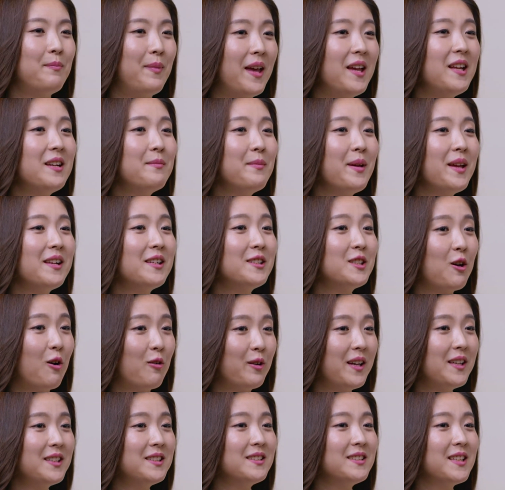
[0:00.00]
매일매일
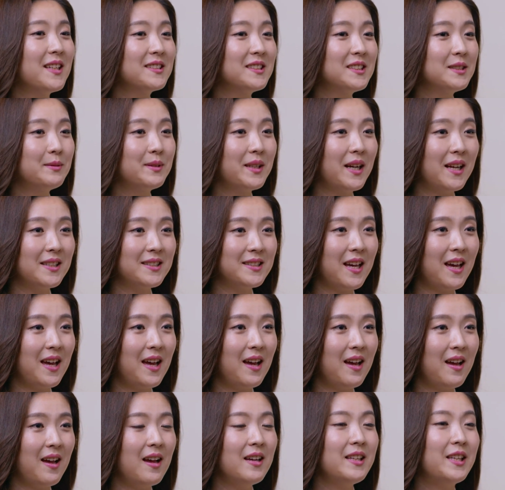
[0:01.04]
정해진 학습을
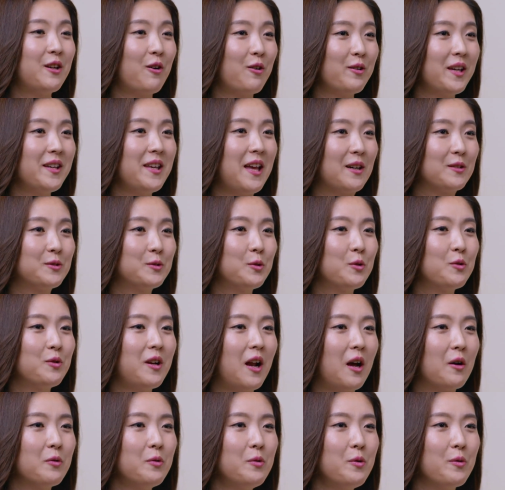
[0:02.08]
하자 이렇게
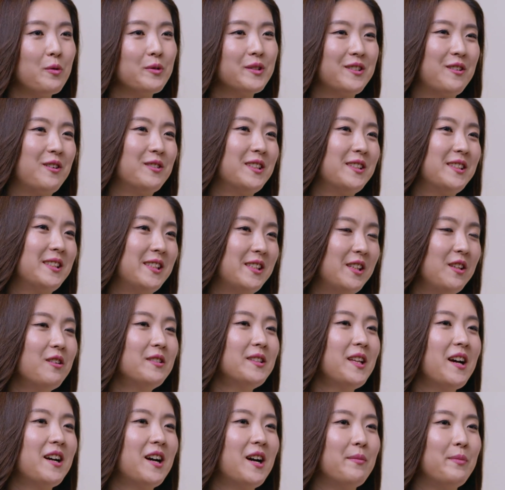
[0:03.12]
약속을 하고 그것을
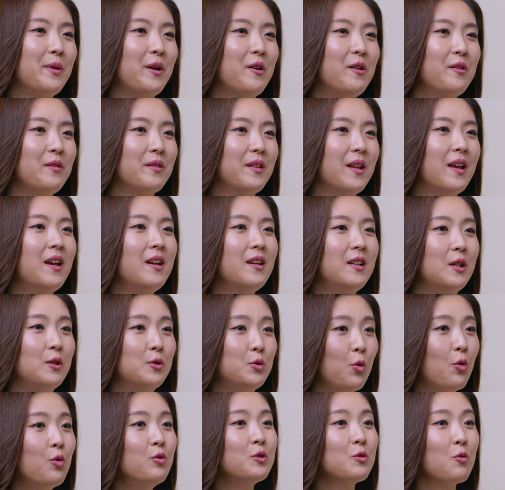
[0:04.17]
지켜나가면 이
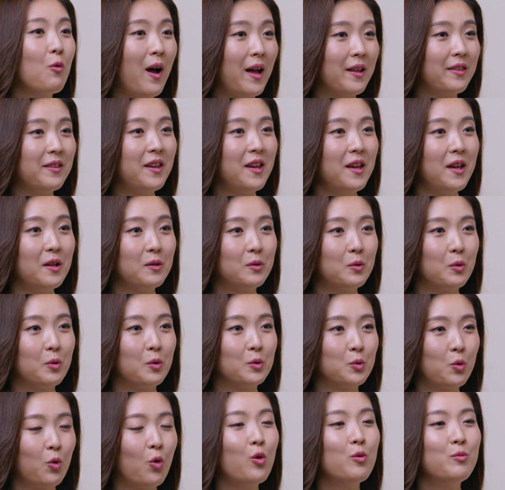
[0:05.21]
좋은
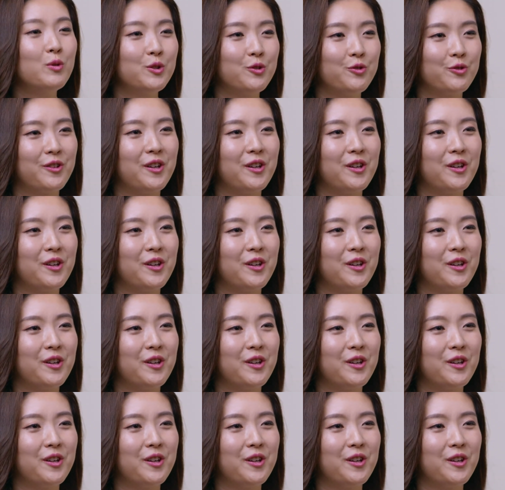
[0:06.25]
관계에도 도움을